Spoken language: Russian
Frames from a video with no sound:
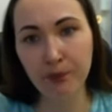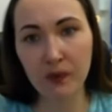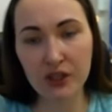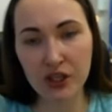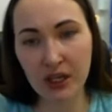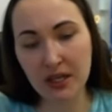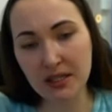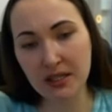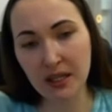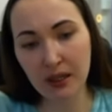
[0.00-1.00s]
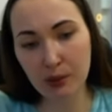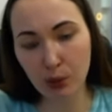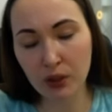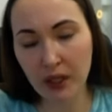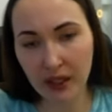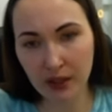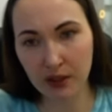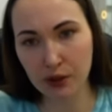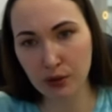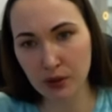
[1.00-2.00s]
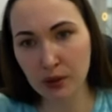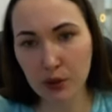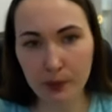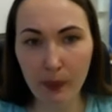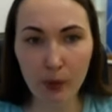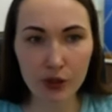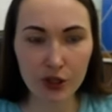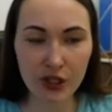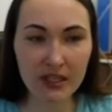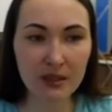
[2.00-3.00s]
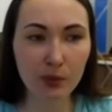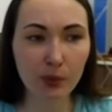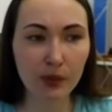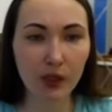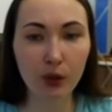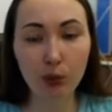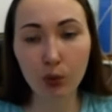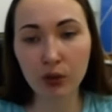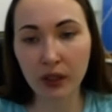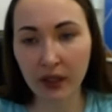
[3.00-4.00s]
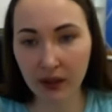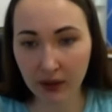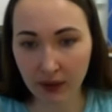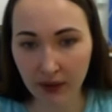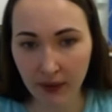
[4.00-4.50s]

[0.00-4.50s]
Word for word: начальная цена от аренды идет, то есть по большей части мы продаем от аренды.